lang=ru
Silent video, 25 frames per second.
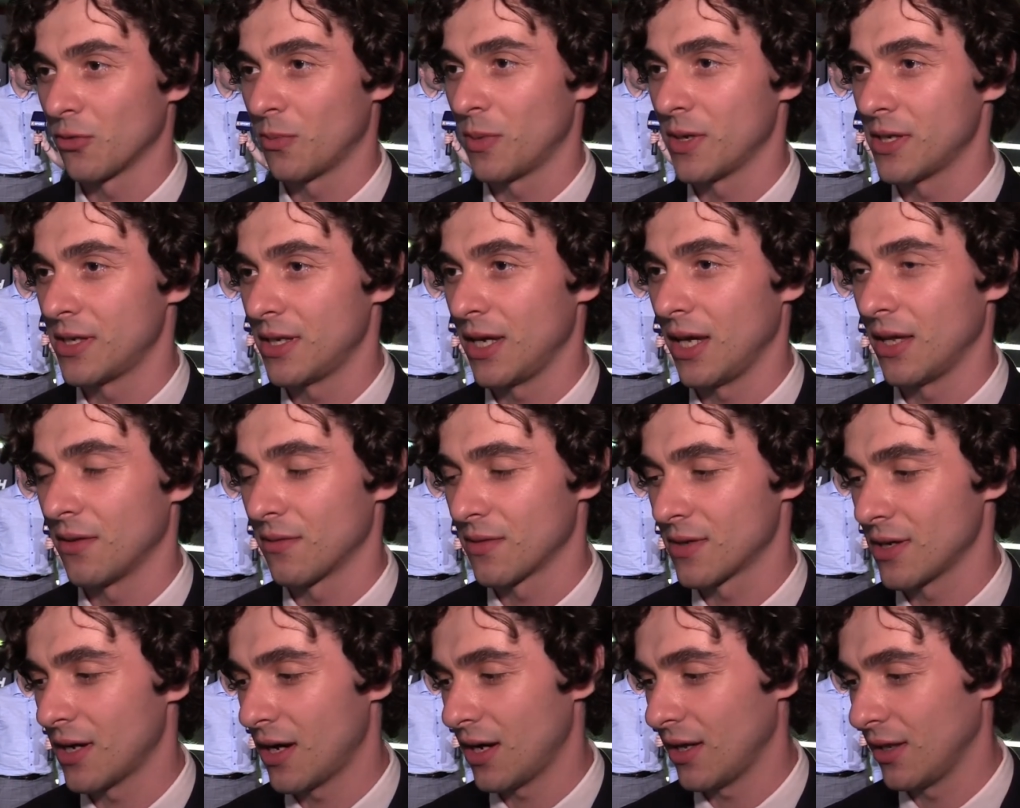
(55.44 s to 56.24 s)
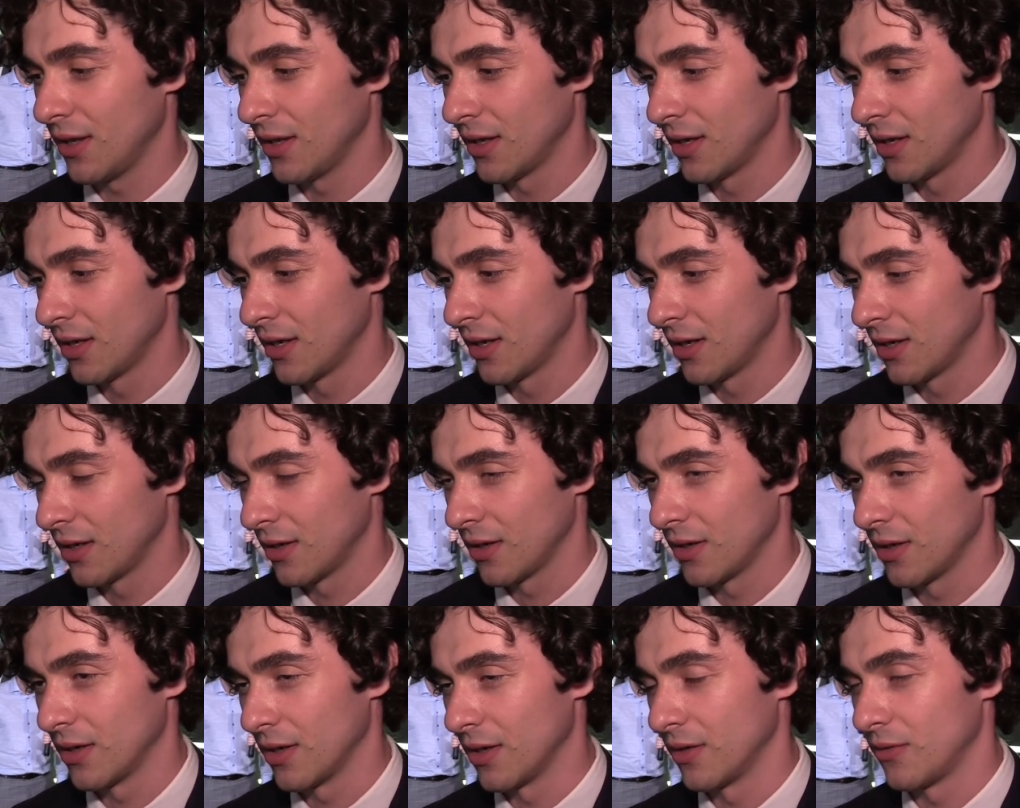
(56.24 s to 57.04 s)
в бассейн, в зал,
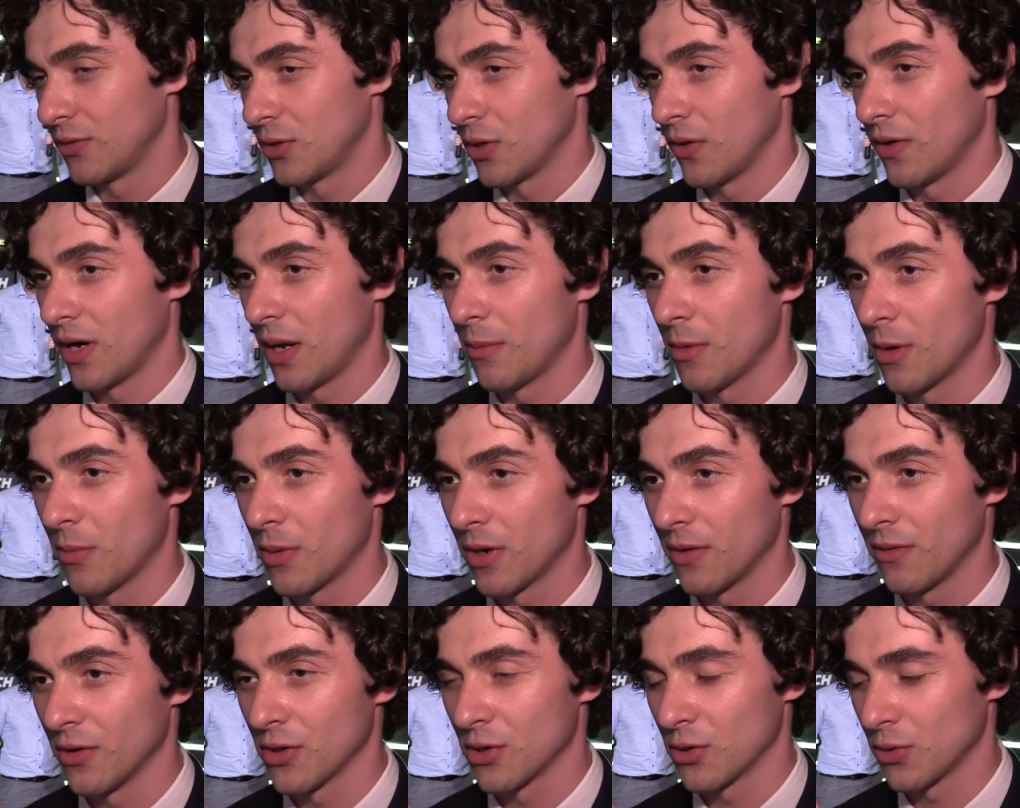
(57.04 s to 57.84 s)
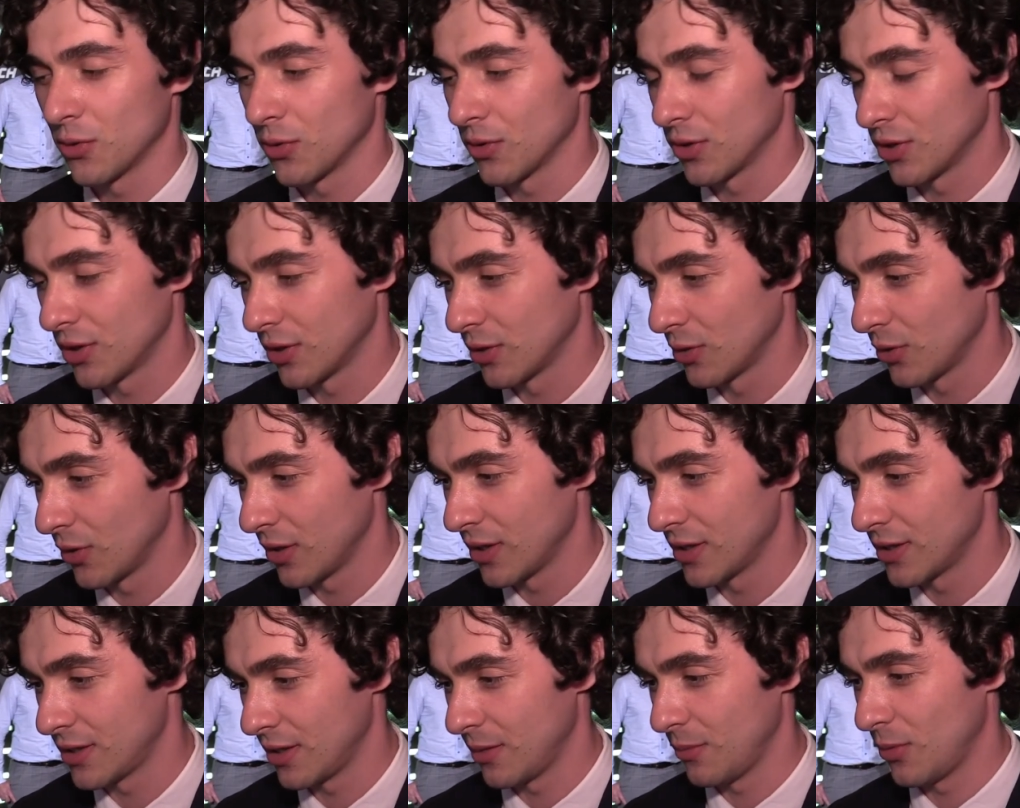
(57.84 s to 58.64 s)
Э, все время провожу с
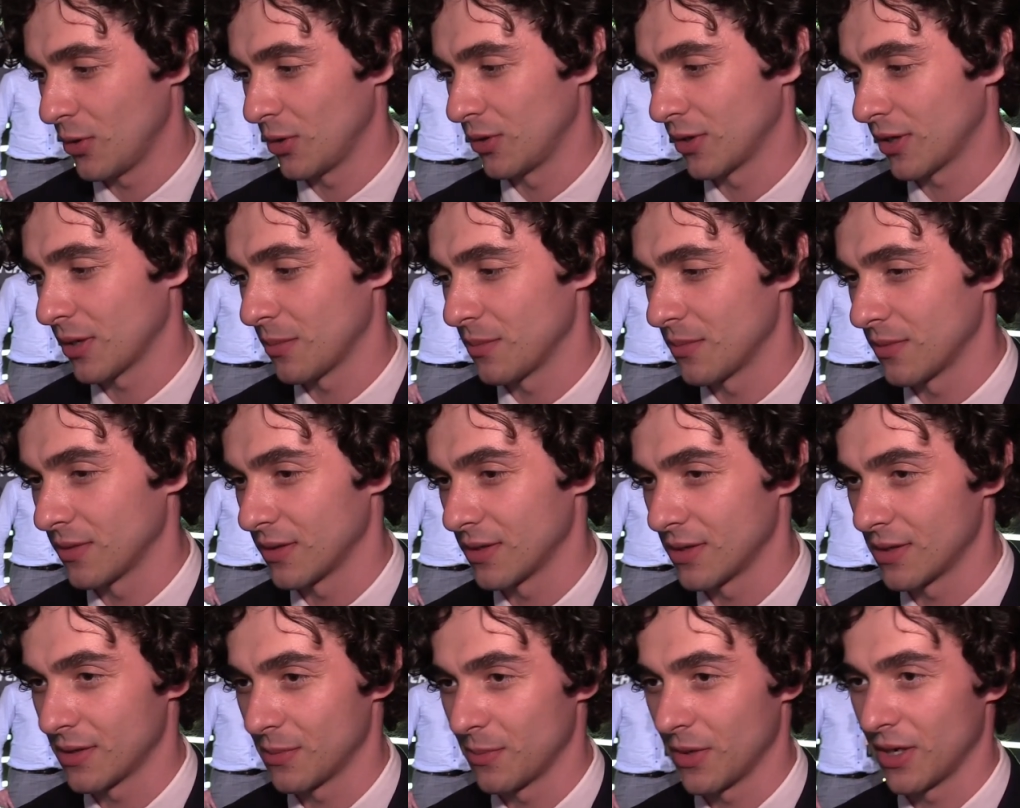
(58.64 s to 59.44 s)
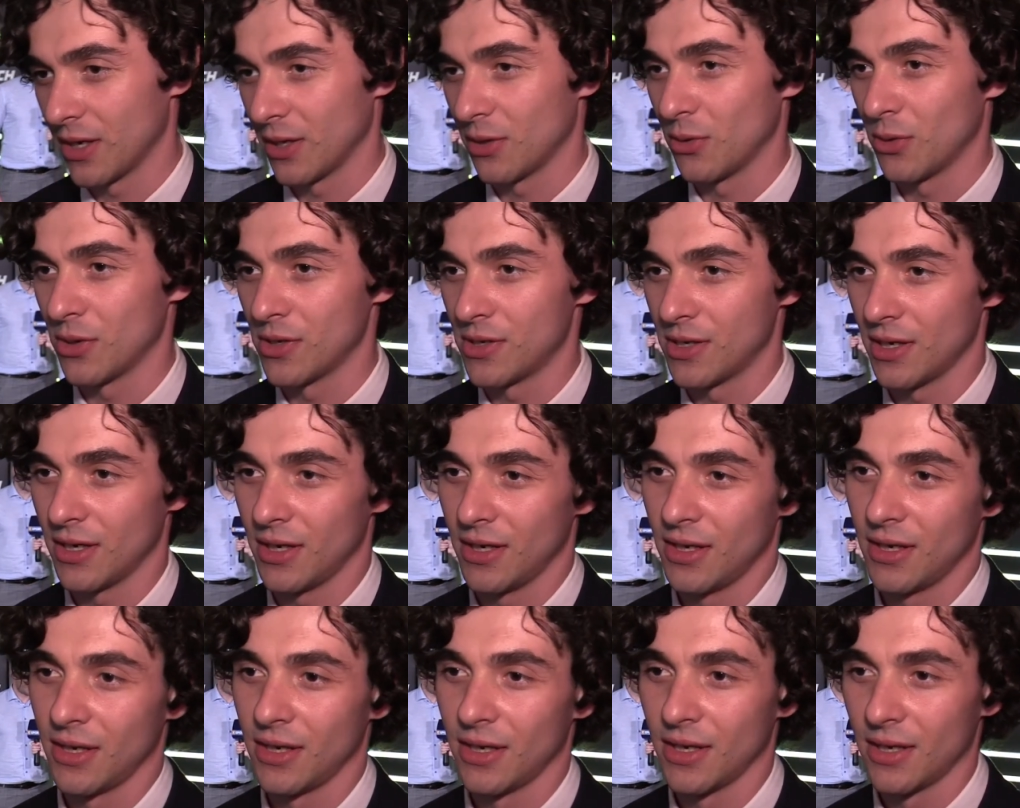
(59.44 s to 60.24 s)
женой, с ребенком, с моей
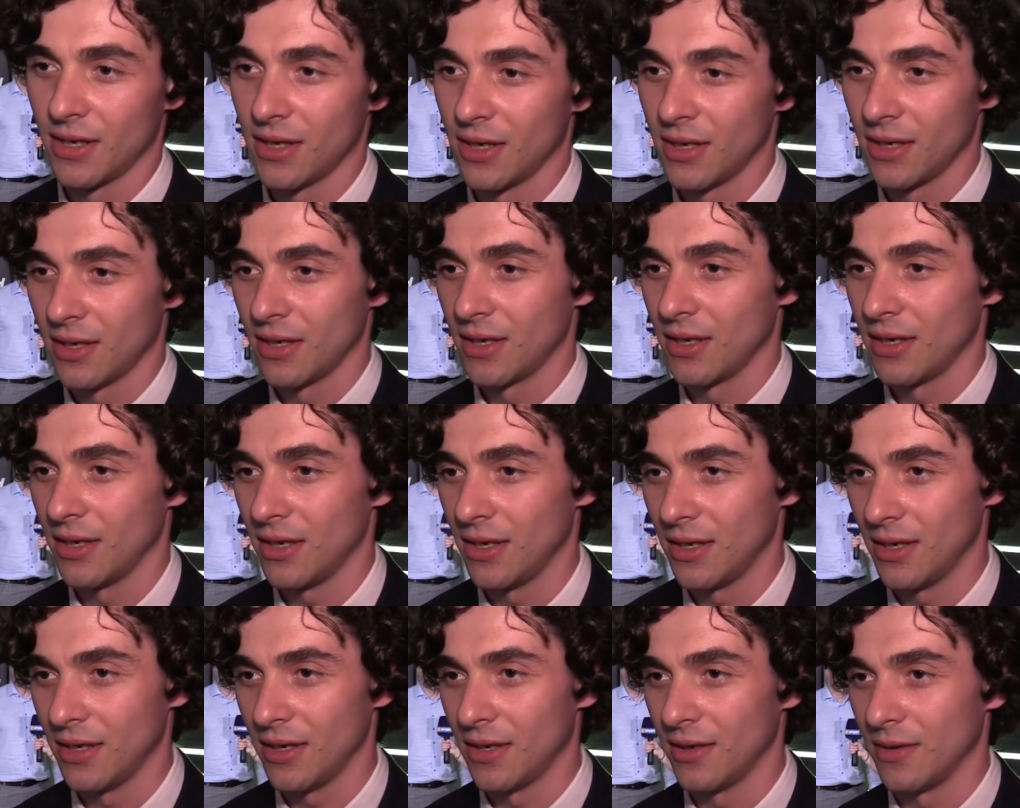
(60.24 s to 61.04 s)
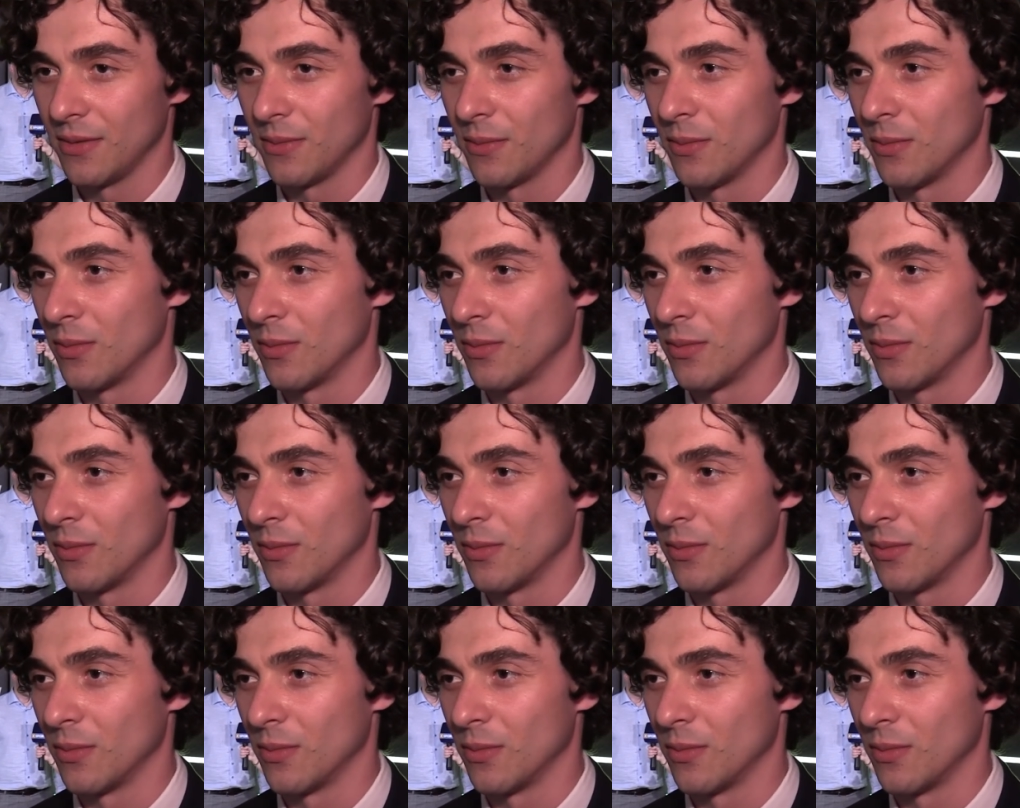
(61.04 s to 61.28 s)
дочей. И,